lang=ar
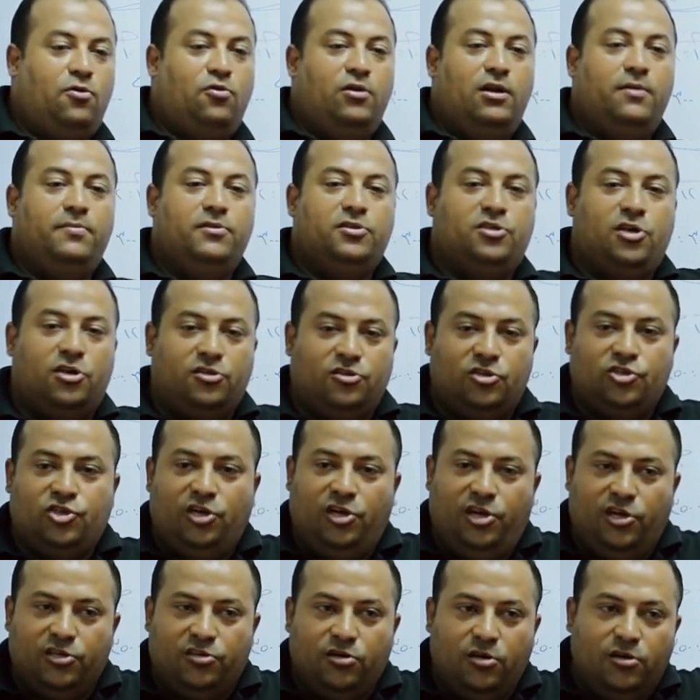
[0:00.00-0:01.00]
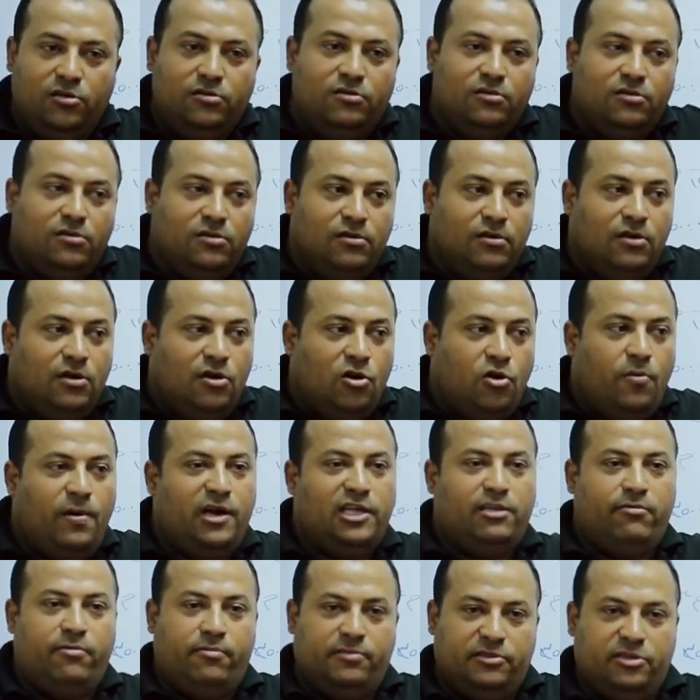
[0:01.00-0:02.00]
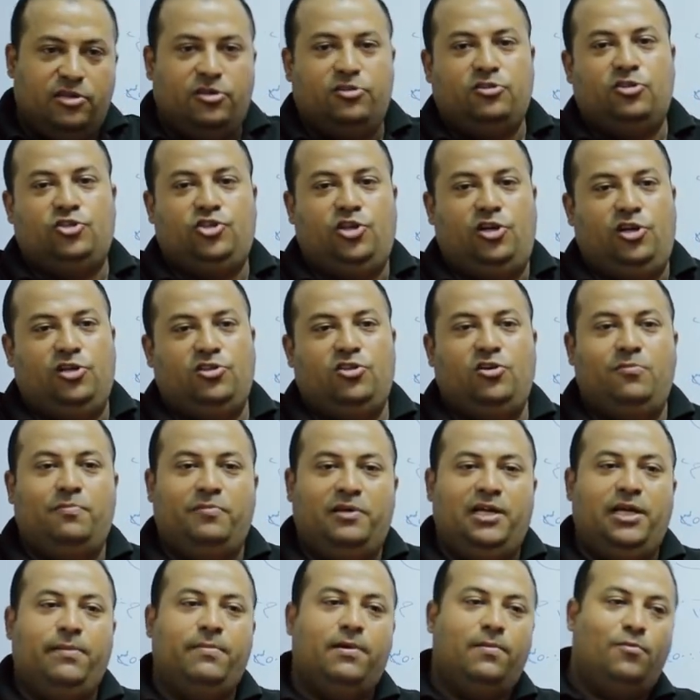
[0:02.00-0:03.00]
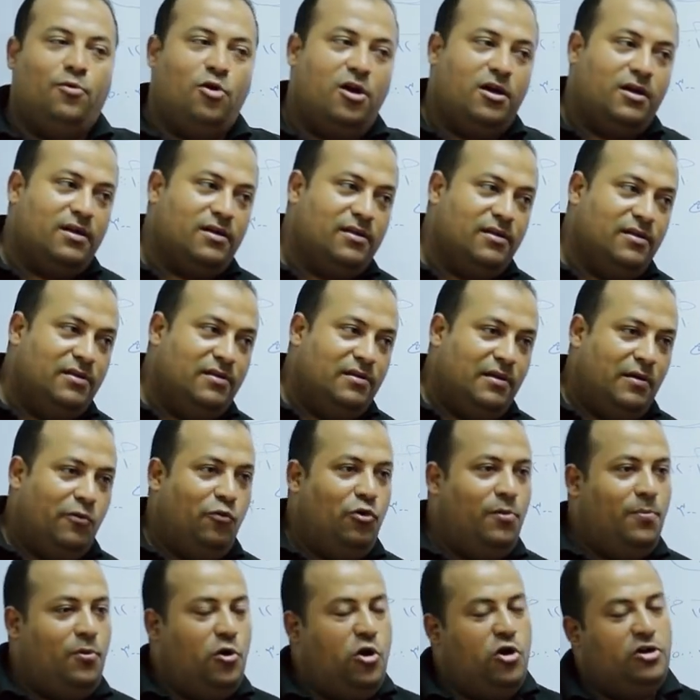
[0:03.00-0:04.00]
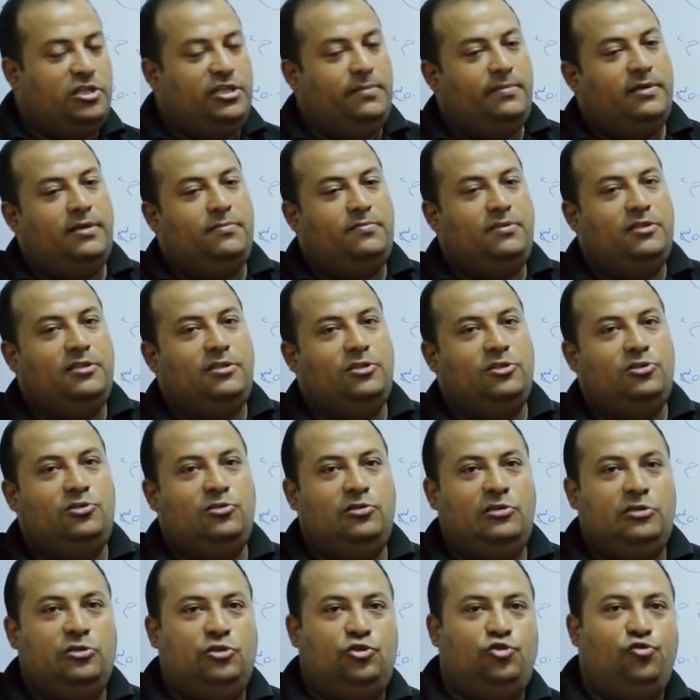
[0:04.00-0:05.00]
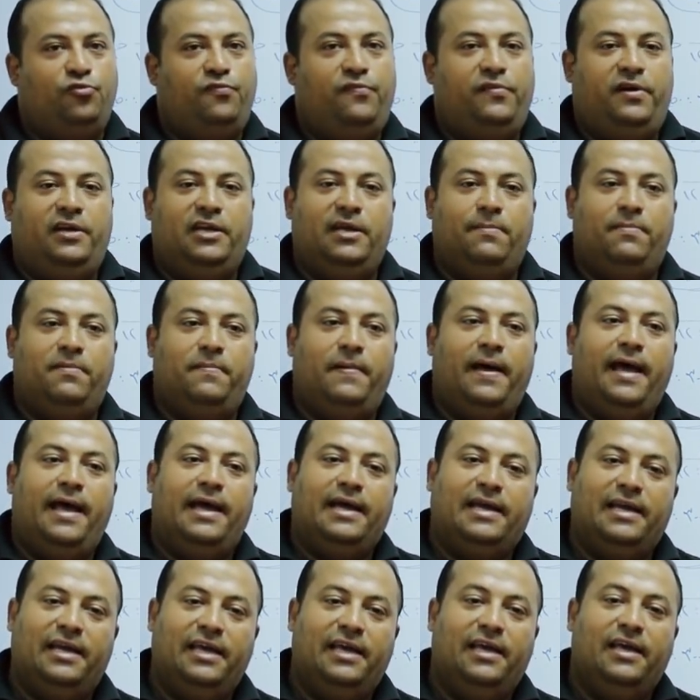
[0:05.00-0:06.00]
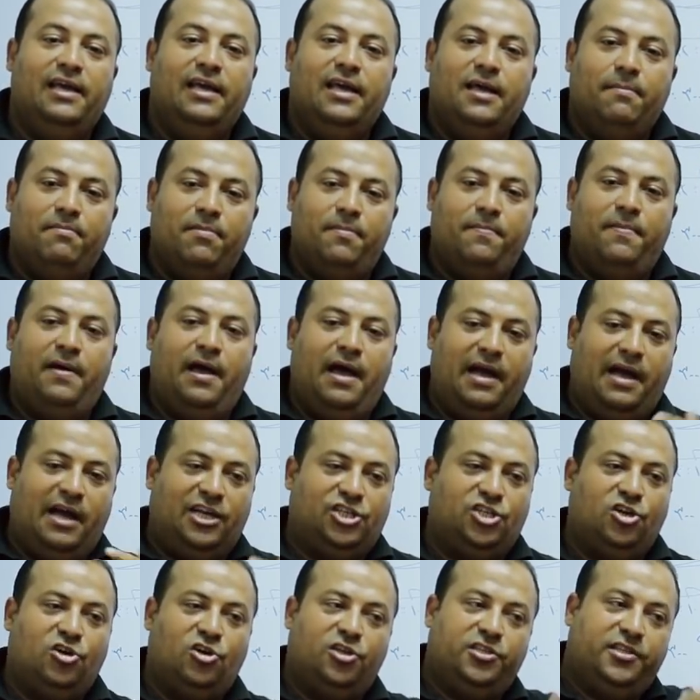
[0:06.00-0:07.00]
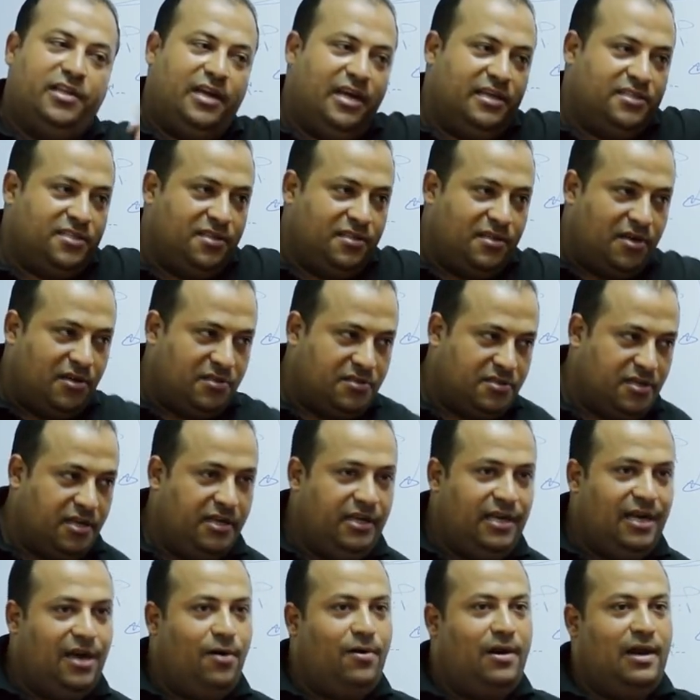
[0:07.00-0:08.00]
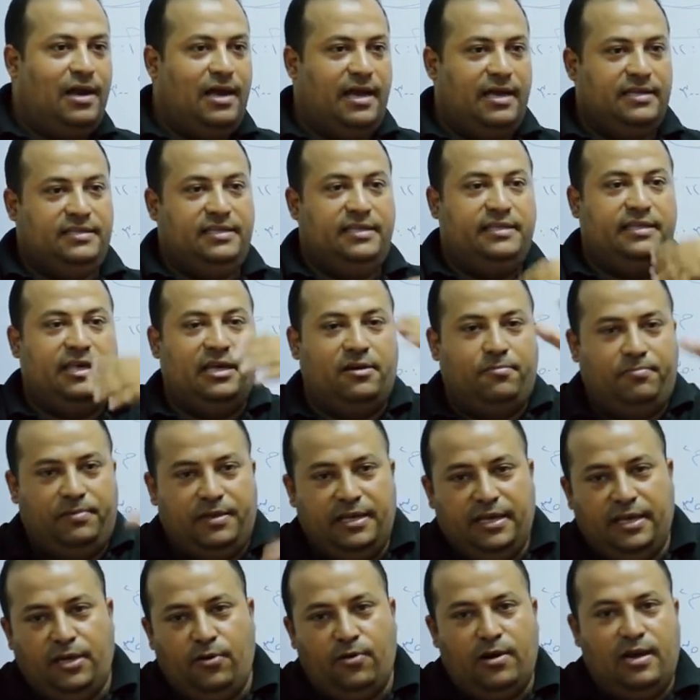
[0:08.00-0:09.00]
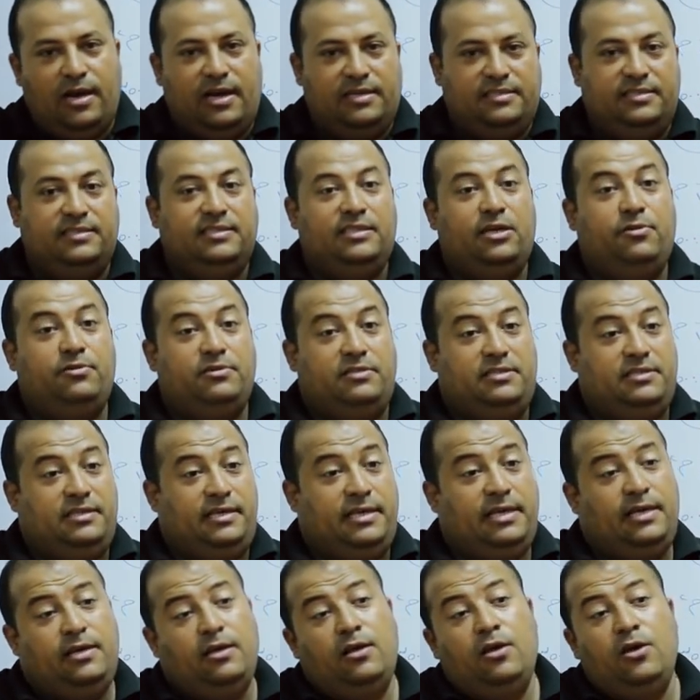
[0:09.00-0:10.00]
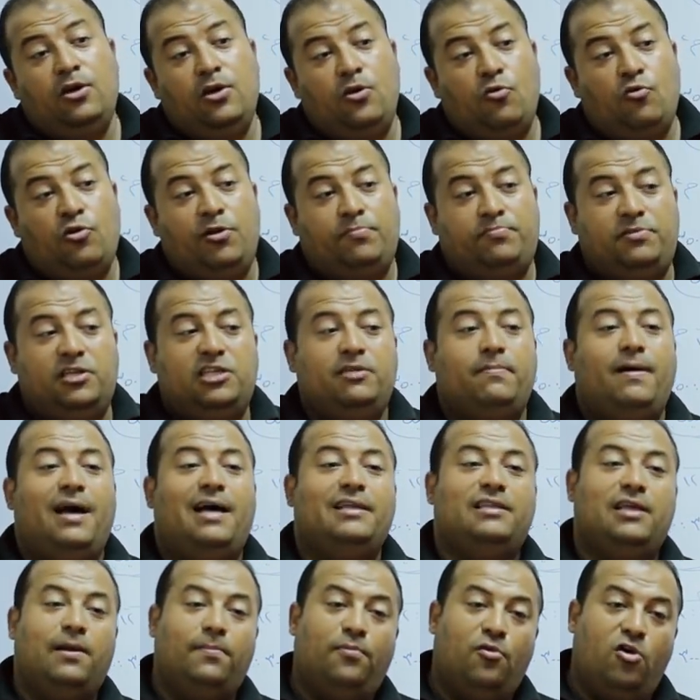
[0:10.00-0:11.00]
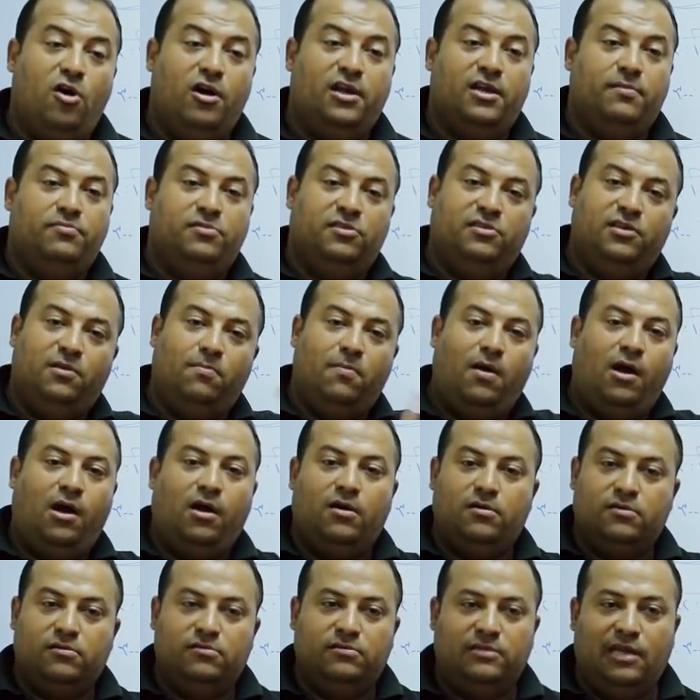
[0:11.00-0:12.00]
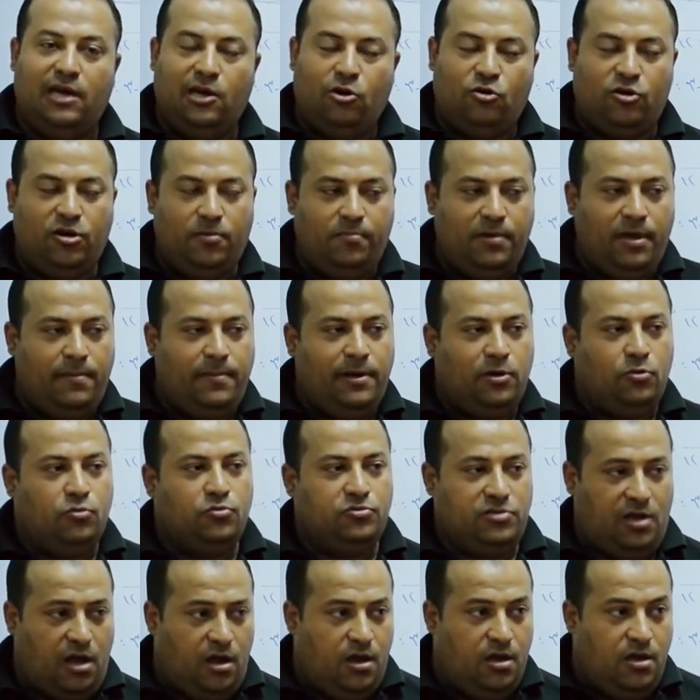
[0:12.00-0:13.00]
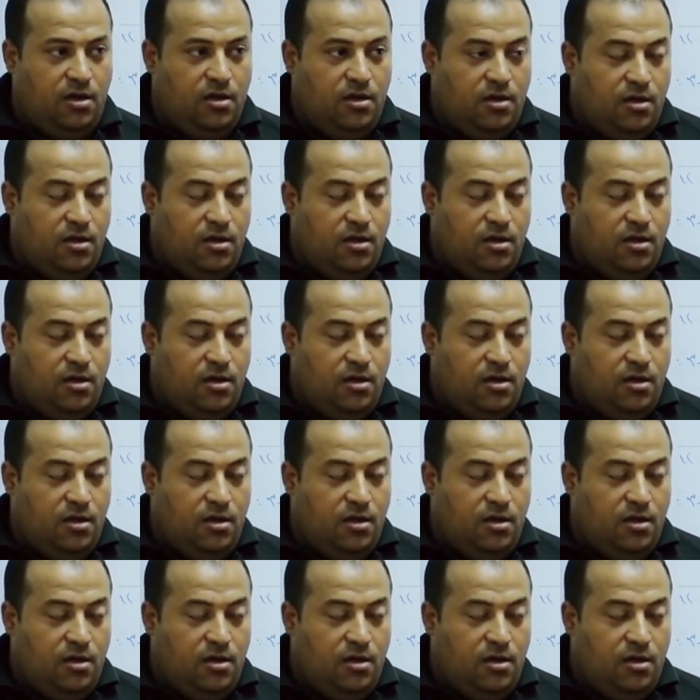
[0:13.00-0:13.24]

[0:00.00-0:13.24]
كنا بنطرطش الحيطان وبعد ما بنطرطش الحيطان بنعمل بؤج والبؤج دي بنبتدي نشوف احنا بنبقج ليه؟ بنبقج عشان خاطر عايزين رأسيه ولا عايزين تربيع ولا عايزين زاويه 90 ونبتدي بعد البؤج نبتدي نمحر ده اللي كنا بنعمله صح؟